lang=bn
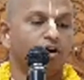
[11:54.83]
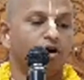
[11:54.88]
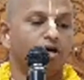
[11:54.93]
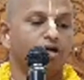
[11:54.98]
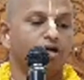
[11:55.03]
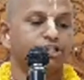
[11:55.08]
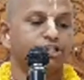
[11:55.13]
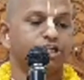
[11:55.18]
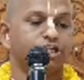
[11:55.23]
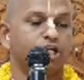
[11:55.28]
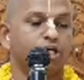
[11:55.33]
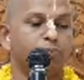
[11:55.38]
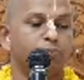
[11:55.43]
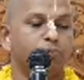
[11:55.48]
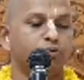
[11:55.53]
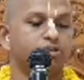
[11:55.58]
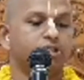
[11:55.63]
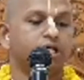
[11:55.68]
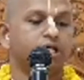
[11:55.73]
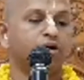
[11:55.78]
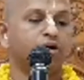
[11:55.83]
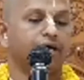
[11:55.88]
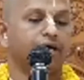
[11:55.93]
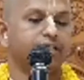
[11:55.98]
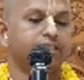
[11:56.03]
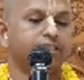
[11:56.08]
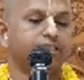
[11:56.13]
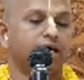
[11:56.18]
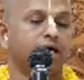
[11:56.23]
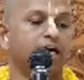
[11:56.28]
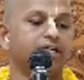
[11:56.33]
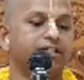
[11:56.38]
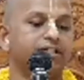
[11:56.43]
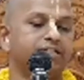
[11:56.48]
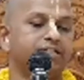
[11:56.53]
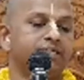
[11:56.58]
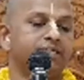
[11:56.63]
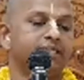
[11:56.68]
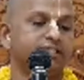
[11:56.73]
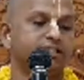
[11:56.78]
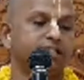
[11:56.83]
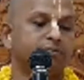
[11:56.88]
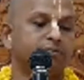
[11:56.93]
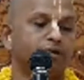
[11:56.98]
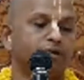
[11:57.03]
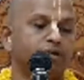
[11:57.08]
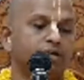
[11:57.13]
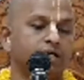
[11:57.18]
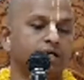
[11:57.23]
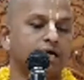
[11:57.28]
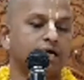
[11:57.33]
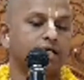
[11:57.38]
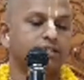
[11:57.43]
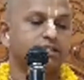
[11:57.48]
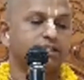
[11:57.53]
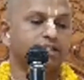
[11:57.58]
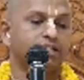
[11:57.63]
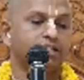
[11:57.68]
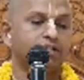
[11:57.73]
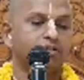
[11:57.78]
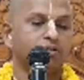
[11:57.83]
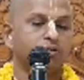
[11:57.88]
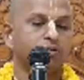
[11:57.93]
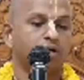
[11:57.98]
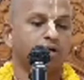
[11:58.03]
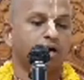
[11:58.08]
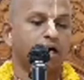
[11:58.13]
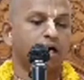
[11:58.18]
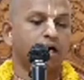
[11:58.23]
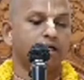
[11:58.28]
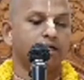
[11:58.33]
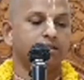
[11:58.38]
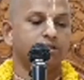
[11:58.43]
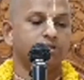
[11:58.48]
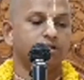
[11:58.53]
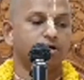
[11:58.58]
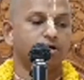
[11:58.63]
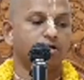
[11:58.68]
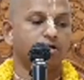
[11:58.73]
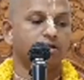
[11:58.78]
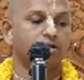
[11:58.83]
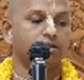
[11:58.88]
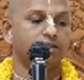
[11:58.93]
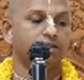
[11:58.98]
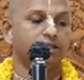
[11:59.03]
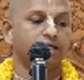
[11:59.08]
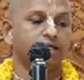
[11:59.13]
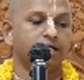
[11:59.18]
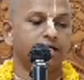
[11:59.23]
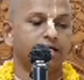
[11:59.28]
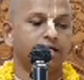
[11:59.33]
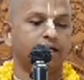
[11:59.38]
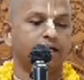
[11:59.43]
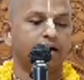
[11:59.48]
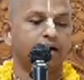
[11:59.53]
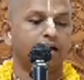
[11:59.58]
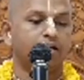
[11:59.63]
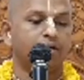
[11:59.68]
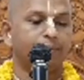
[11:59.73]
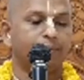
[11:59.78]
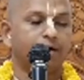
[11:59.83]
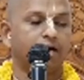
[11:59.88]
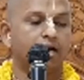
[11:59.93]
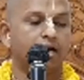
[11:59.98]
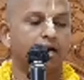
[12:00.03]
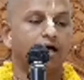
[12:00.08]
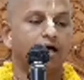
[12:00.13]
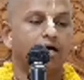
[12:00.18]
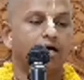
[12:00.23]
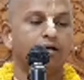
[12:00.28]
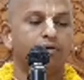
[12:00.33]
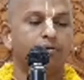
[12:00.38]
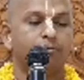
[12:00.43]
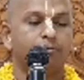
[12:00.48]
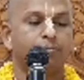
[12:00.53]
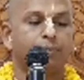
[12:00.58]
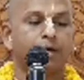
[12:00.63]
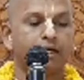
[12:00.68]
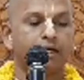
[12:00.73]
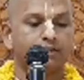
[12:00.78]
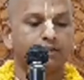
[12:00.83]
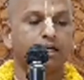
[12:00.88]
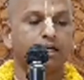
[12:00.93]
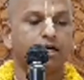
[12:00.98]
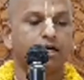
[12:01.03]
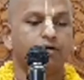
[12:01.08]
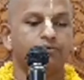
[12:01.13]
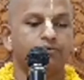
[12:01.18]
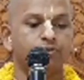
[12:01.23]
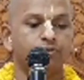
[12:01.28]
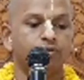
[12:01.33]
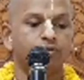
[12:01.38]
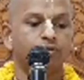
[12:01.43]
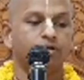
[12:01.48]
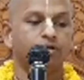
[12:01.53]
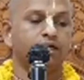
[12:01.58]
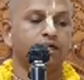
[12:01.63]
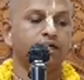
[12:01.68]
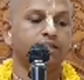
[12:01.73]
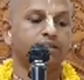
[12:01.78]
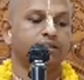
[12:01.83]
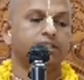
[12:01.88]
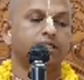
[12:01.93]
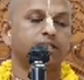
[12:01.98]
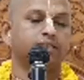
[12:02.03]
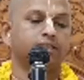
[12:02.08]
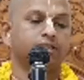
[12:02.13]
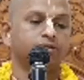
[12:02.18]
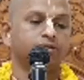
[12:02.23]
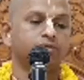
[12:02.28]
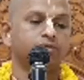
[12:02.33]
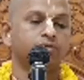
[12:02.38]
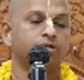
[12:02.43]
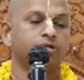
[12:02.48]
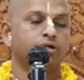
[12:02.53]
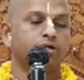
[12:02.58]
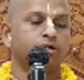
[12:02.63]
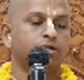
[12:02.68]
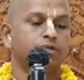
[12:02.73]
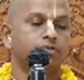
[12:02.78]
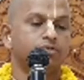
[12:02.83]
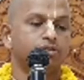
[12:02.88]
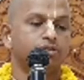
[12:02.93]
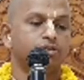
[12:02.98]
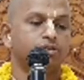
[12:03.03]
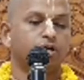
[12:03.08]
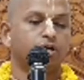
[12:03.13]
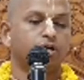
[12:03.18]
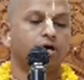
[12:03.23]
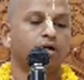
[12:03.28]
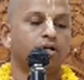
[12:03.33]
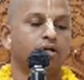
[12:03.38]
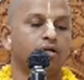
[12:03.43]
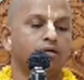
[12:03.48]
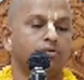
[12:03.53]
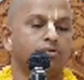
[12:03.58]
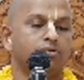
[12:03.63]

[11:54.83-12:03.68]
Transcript: অংশেরও পূজা হয়ে যায় ঠিক যেমন গাছের গোড়ায় জল দিলে ডালপালা পাতা ফুল ইত্যাদিও জল